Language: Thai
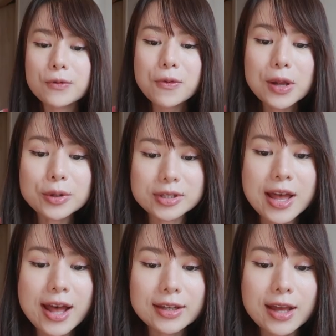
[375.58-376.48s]
แปลว่ารส
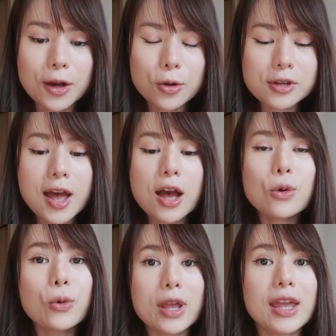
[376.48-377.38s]
ชาติน่ะค่อนข้าง
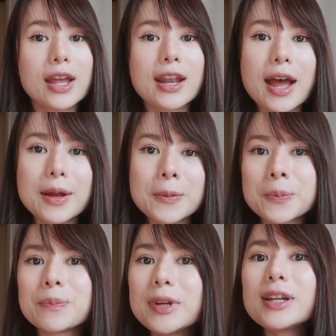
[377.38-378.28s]
โอเคนะ
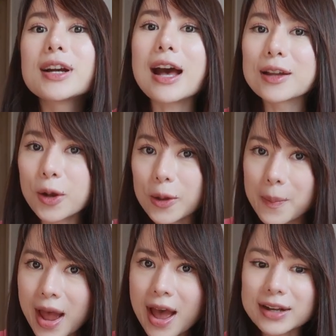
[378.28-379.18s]
ไม่ถึงกับอร่อย
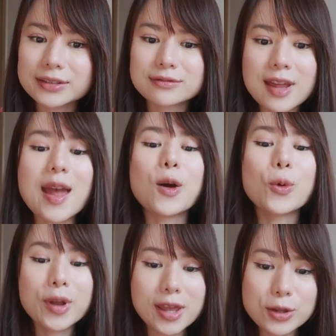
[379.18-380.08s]
มากแต่
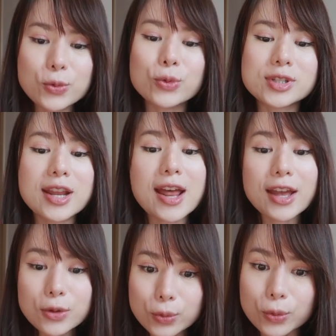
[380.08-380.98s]
โอเคอยู่ใช้ได้
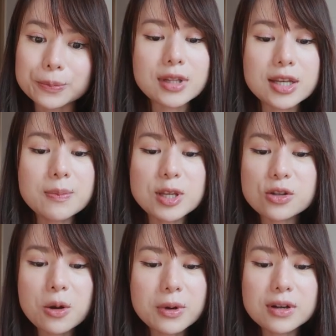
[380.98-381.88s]
อยู่แต่ที่ไม่
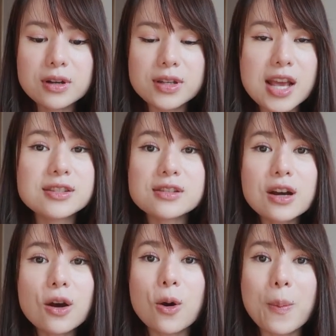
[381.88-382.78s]
ชอบคือ
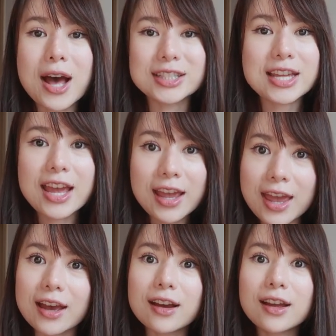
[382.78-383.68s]
texture ของผักแช่
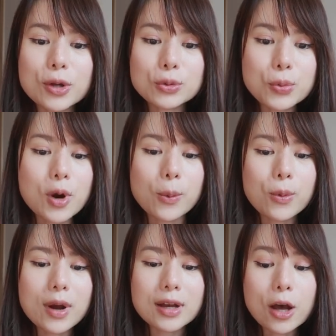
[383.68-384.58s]
แข็งพวกถั่ว
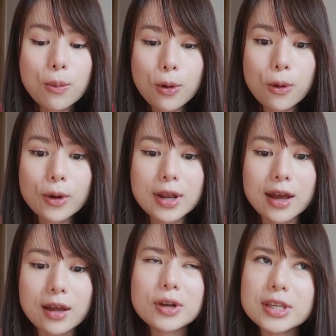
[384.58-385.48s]
พวกข้าวโพด
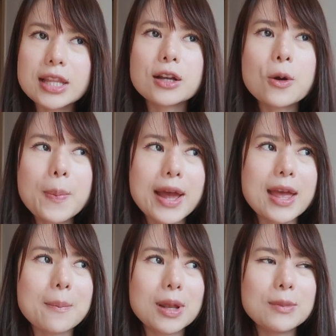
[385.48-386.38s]
อ่ะพอกินเข้าไป
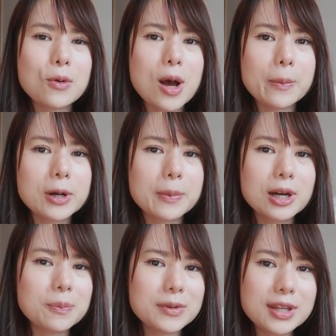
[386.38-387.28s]
อ่ะมันมีความก
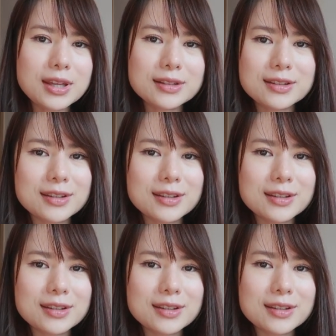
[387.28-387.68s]
รึบๆที่